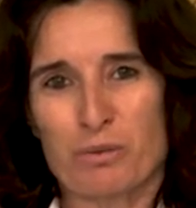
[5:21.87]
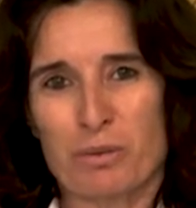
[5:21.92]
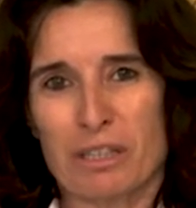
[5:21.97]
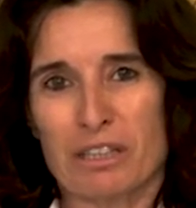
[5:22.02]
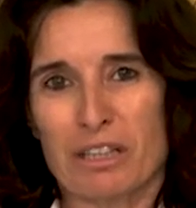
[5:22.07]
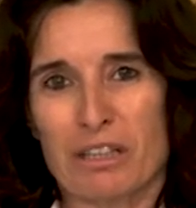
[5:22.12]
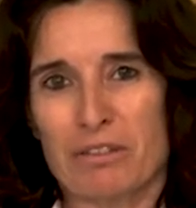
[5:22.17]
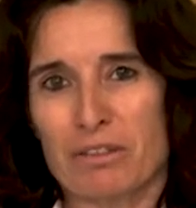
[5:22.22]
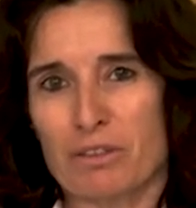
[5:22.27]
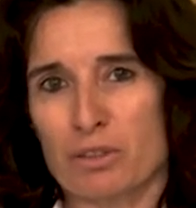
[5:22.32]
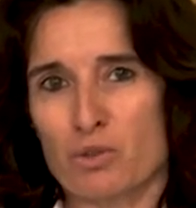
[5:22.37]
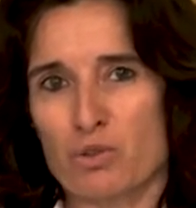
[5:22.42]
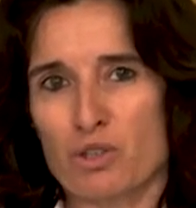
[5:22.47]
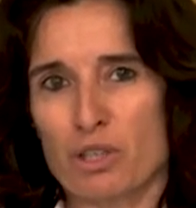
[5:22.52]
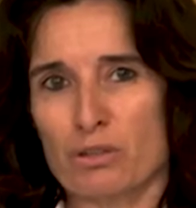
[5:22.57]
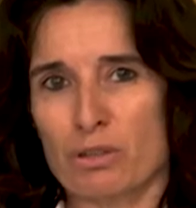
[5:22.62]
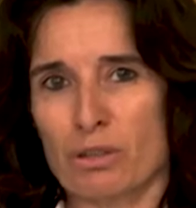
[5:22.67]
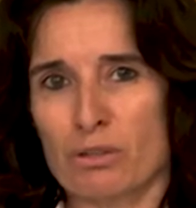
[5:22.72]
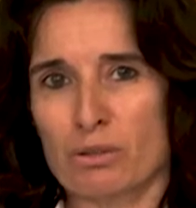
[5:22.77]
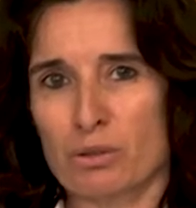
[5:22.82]
quando avevano
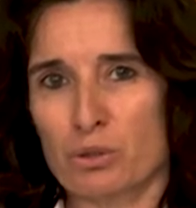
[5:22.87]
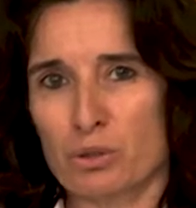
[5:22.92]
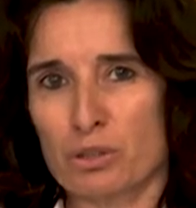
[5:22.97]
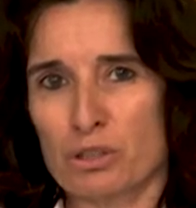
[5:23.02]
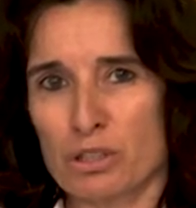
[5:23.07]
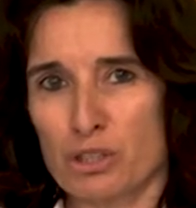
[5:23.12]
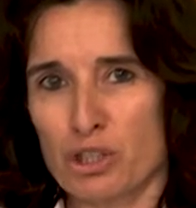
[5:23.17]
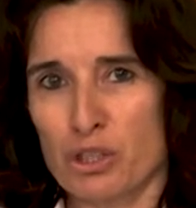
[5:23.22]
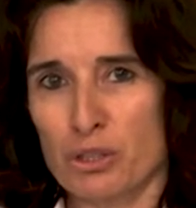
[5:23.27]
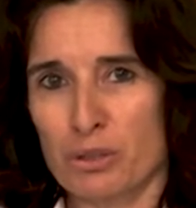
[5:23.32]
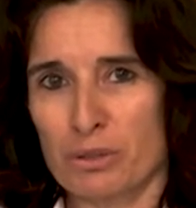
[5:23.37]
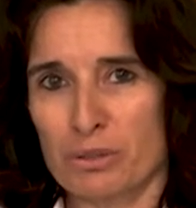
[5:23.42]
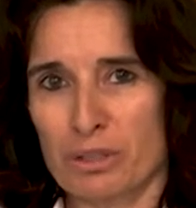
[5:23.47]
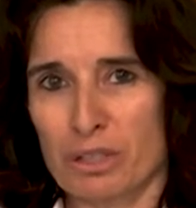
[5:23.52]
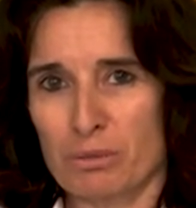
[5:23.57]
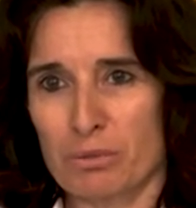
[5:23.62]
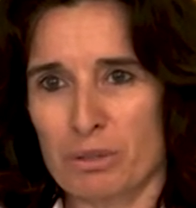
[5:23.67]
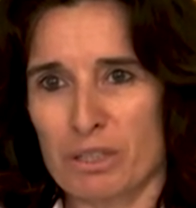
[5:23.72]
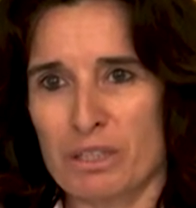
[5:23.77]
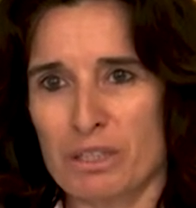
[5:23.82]
già tolto lo
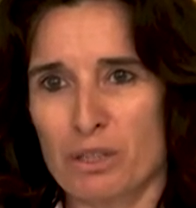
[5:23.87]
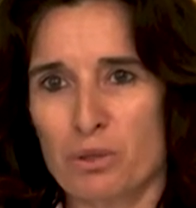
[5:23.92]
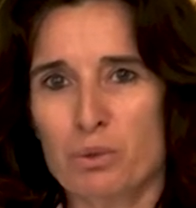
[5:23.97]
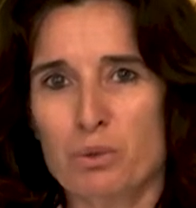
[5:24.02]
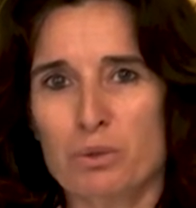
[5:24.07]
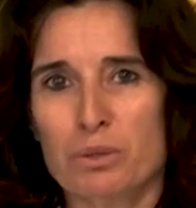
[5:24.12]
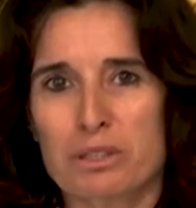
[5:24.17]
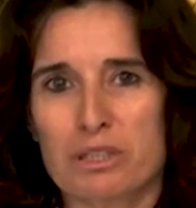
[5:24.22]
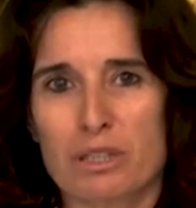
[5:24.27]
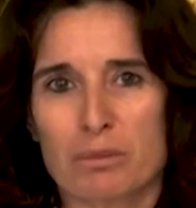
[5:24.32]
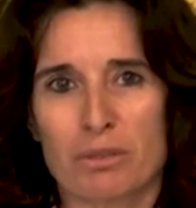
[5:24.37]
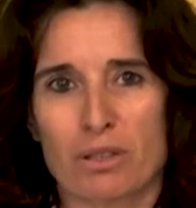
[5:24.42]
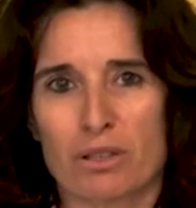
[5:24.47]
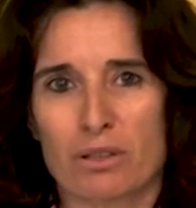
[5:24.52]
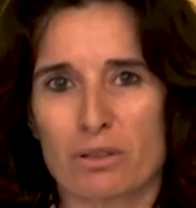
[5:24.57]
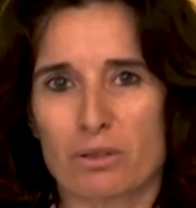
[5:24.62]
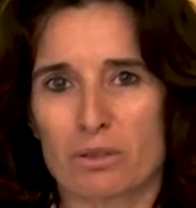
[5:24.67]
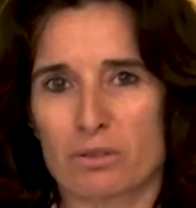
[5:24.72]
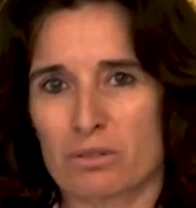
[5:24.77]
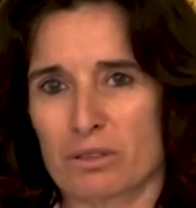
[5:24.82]
striscione, quindi ultimo
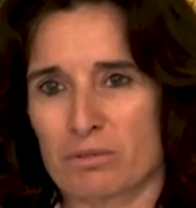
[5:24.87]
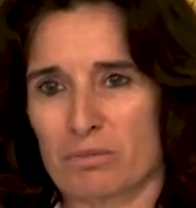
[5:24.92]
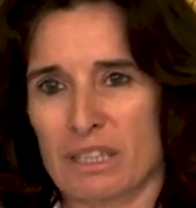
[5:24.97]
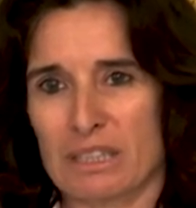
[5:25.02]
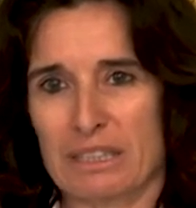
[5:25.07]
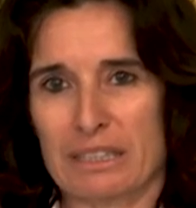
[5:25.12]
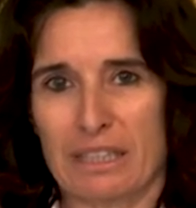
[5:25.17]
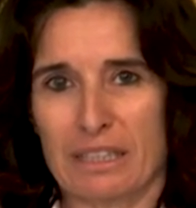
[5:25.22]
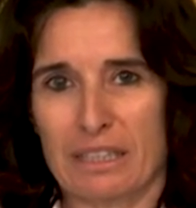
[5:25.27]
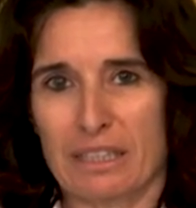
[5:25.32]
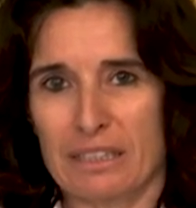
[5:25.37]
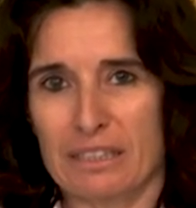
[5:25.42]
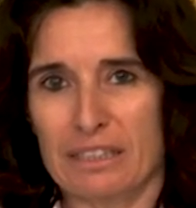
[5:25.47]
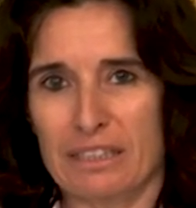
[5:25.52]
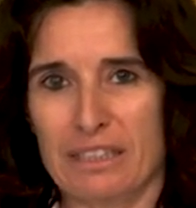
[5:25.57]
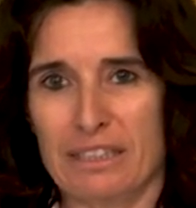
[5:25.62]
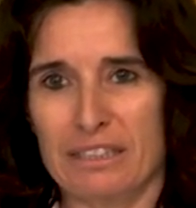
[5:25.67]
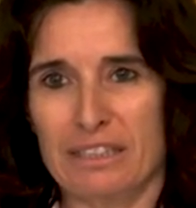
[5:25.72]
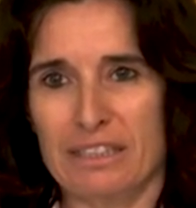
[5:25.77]
con una serie di,